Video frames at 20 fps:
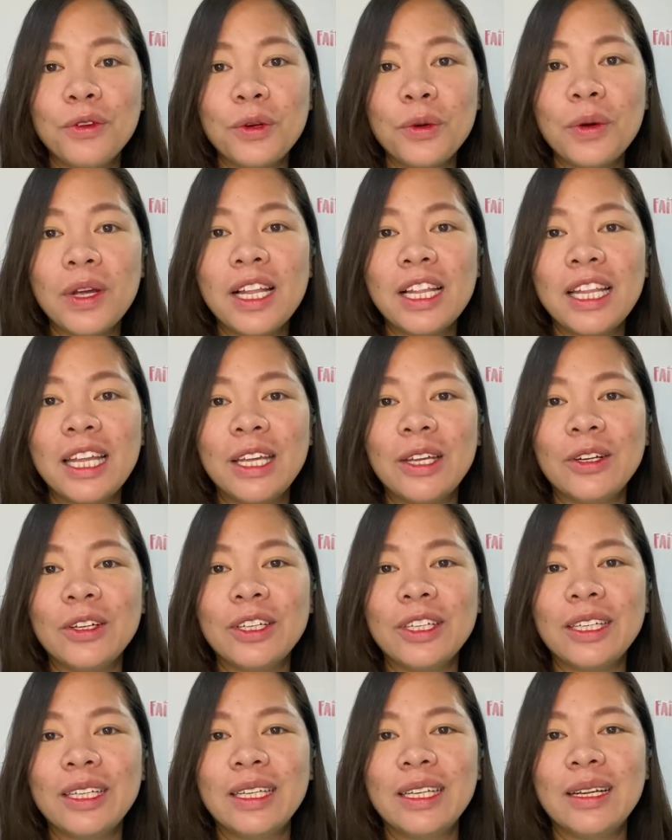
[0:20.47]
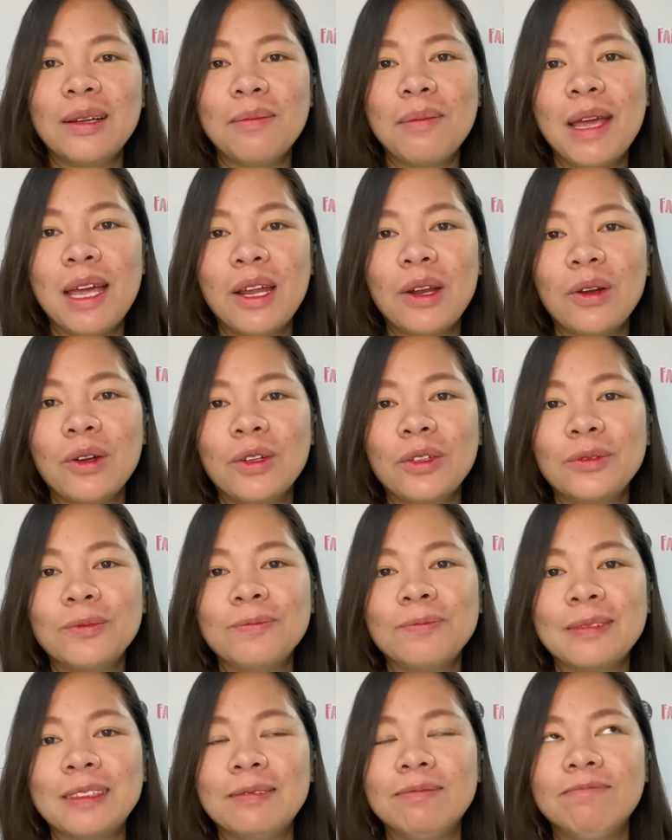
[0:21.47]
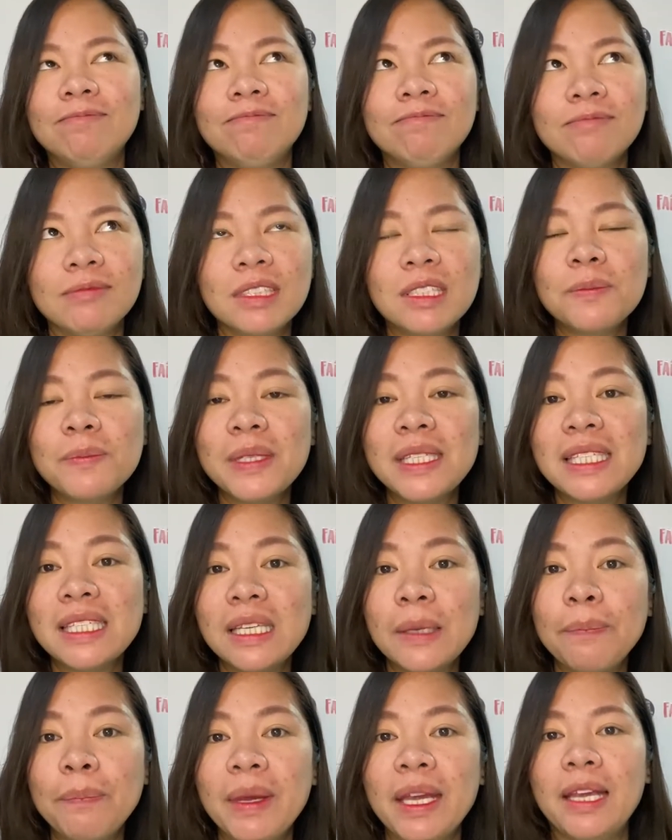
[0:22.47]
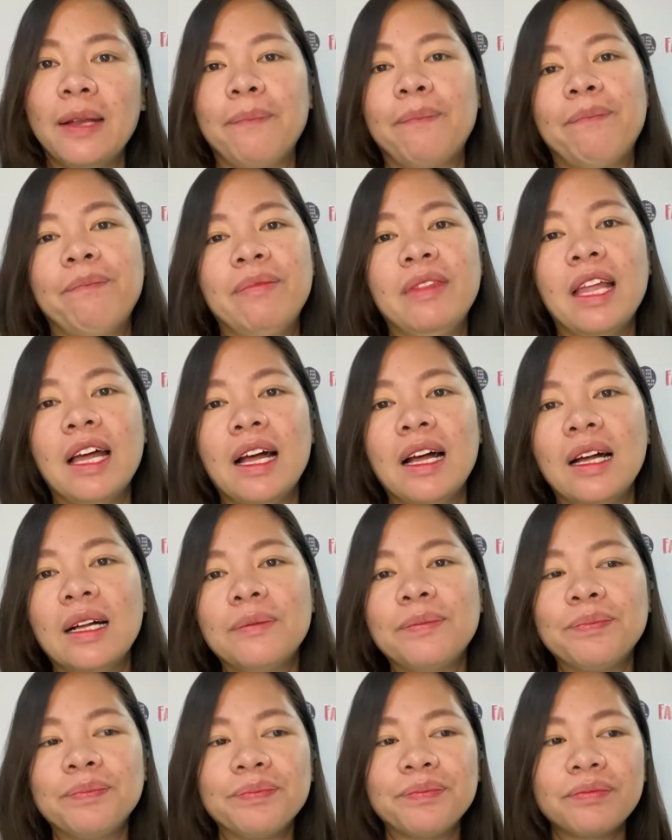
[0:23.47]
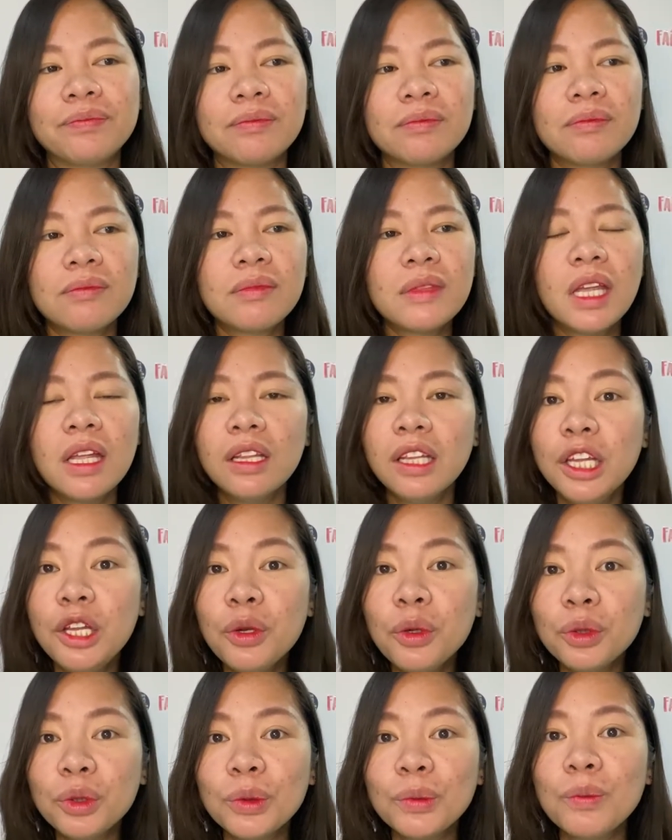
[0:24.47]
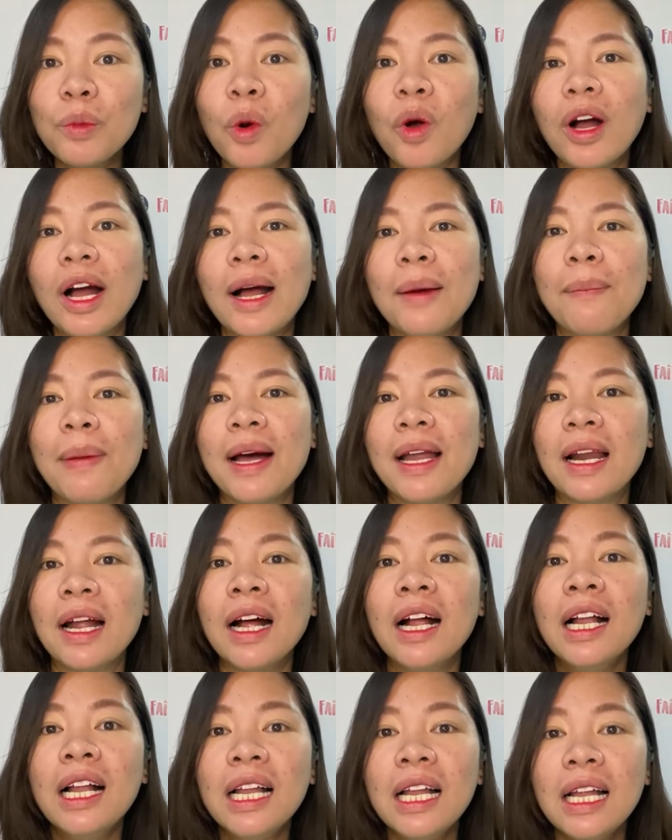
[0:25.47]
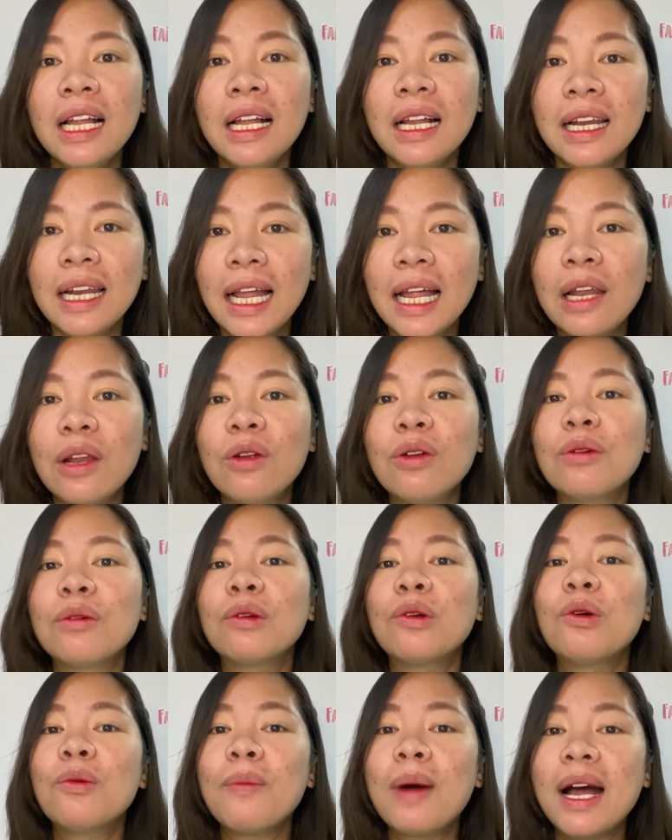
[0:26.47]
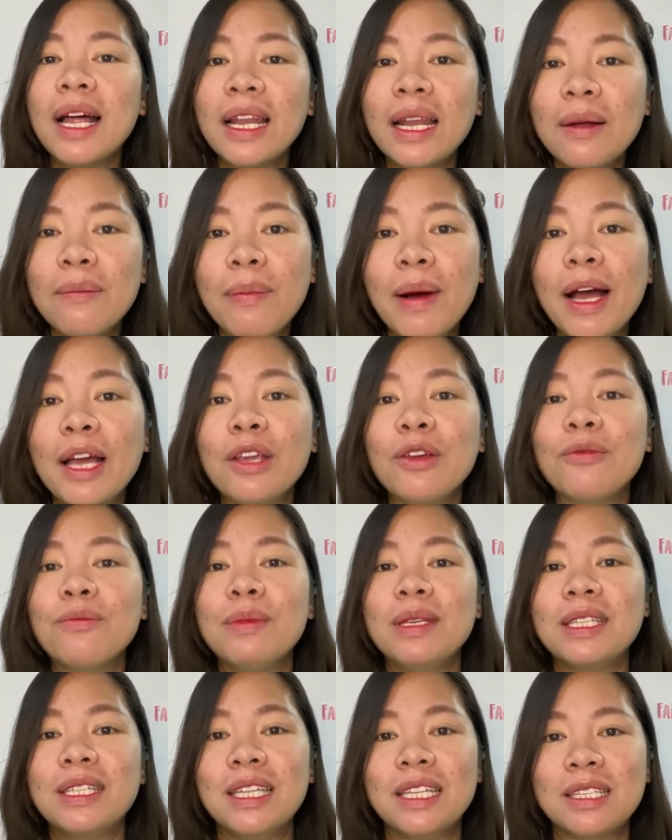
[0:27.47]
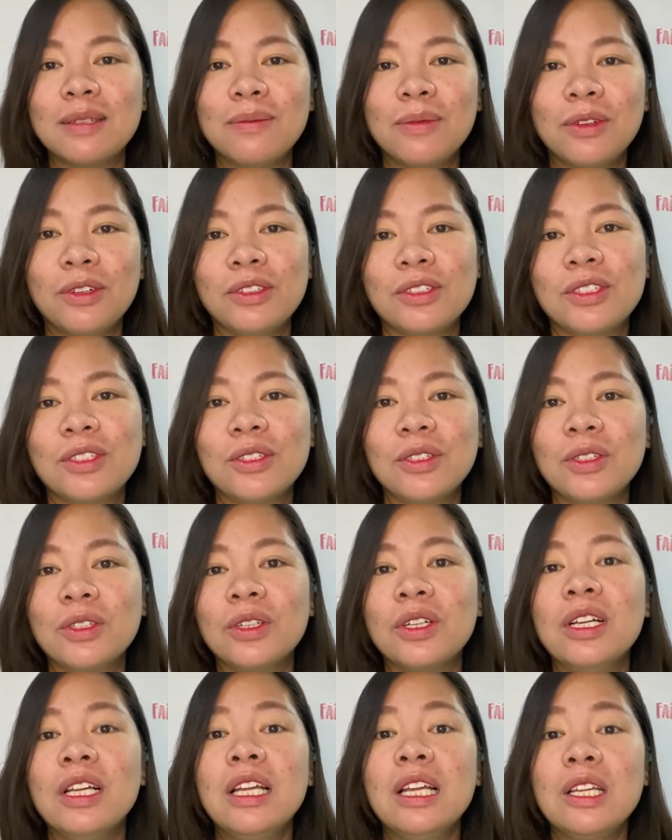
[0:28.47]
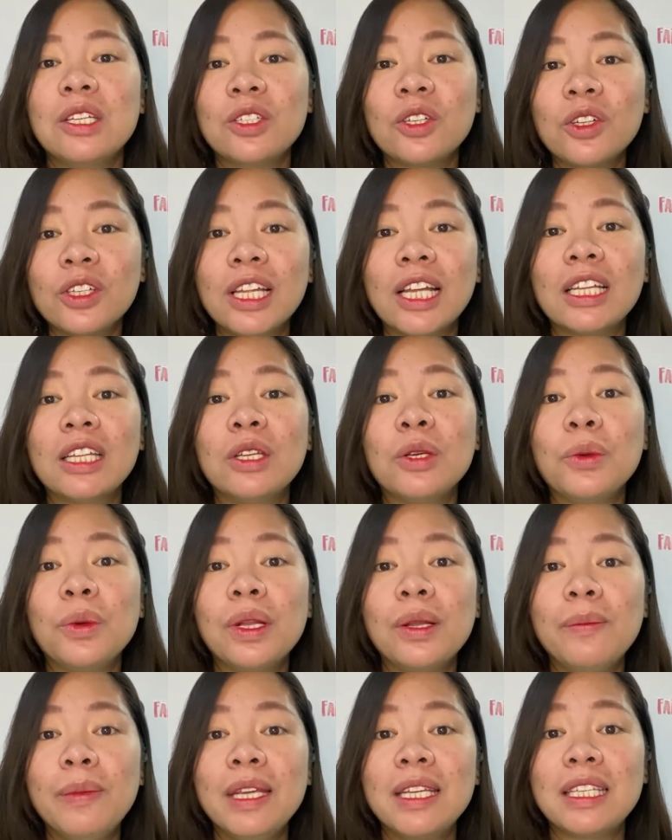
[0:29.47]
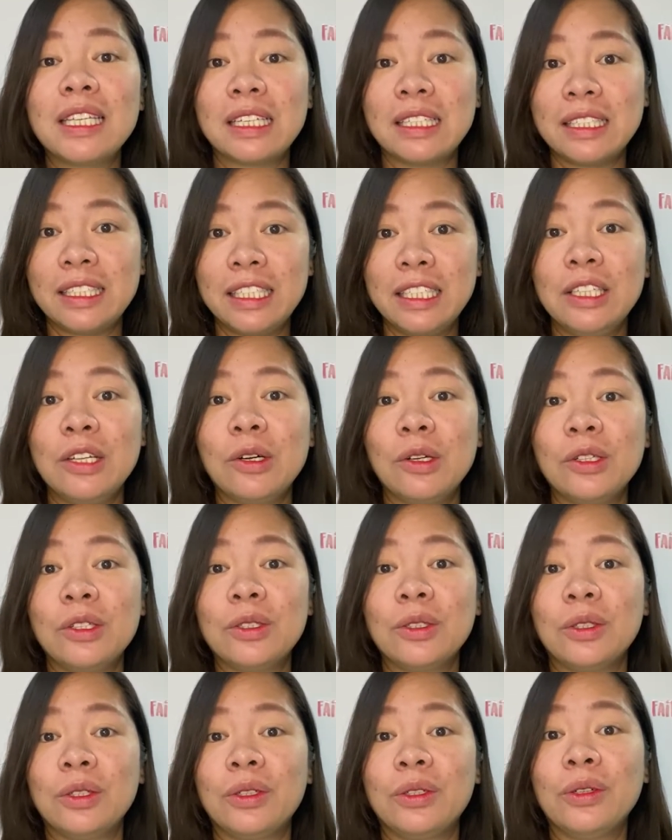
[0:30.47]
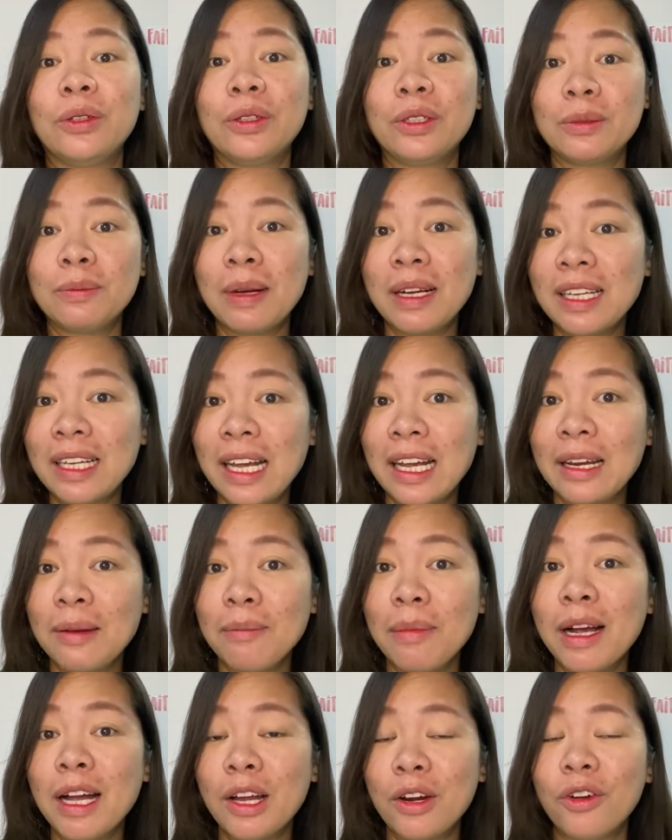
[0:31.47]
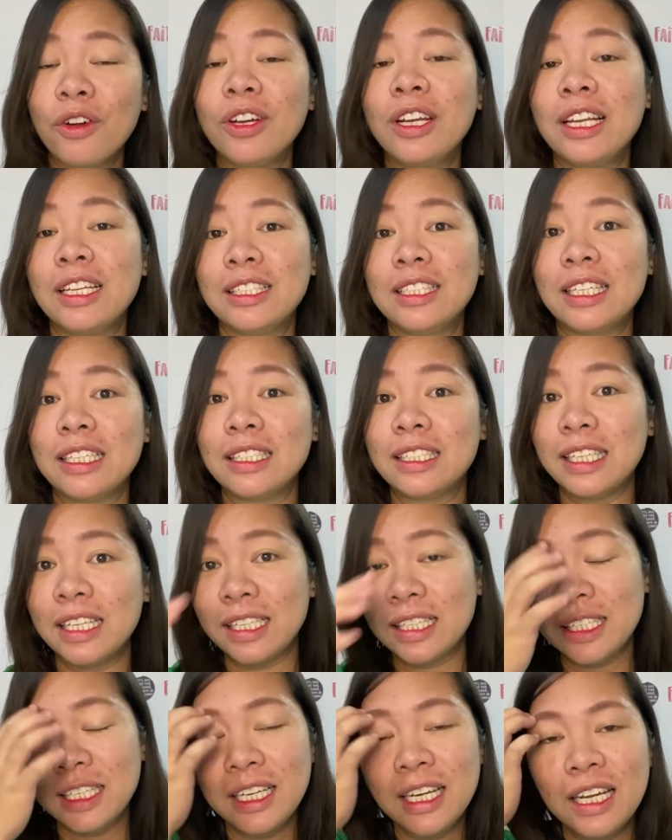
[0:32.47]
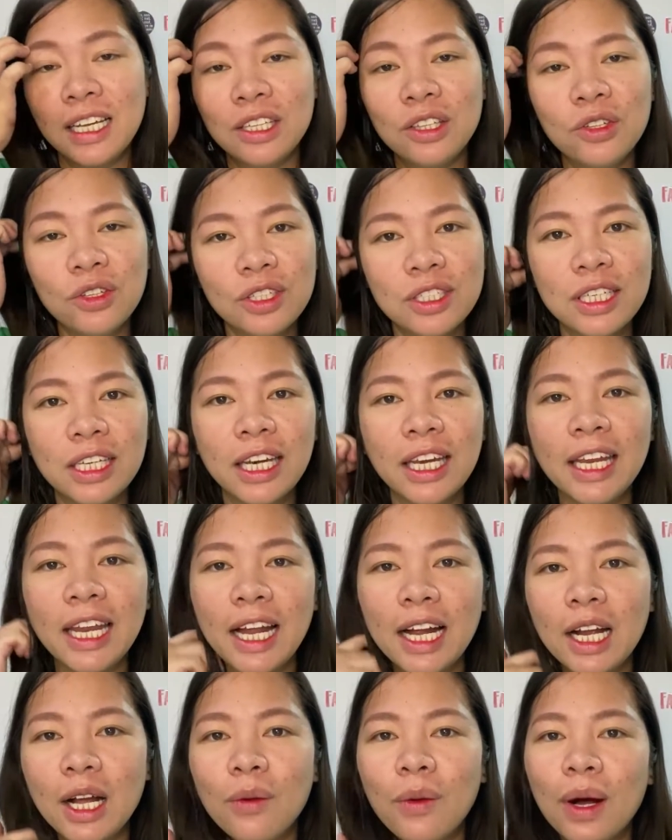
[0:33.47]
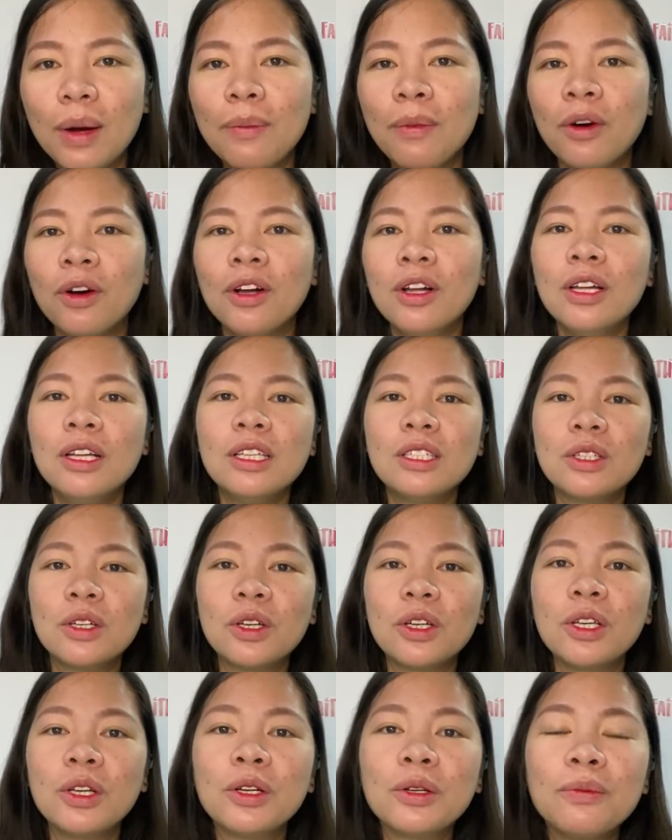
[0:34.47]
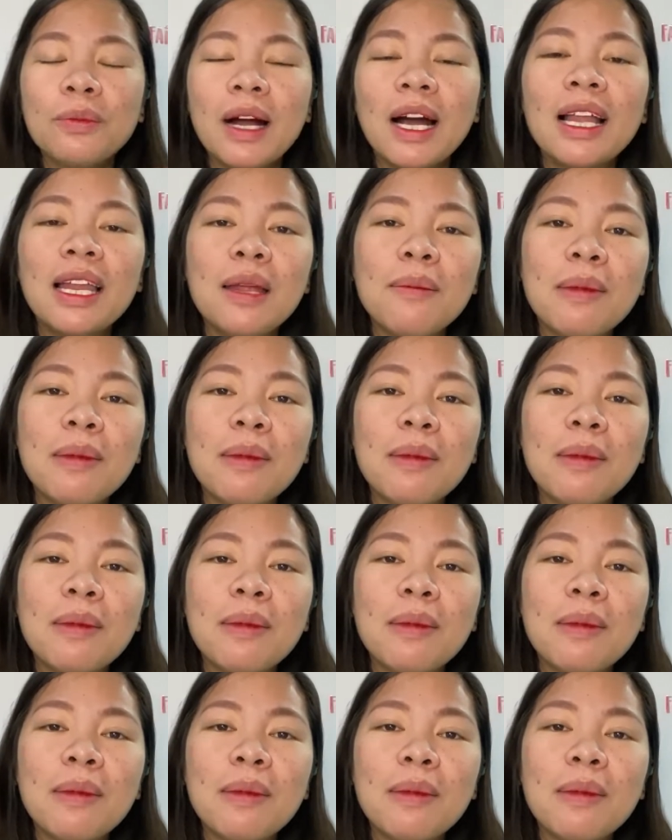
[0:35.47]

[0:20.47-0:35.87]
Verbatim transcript: fuel na yon merong specific na dinutumbok ka para lalong gumana pa yung business mo. So, so that you will be succeed also or mag, magkaroon ng success dun sa ginagawa mo. So, yung mga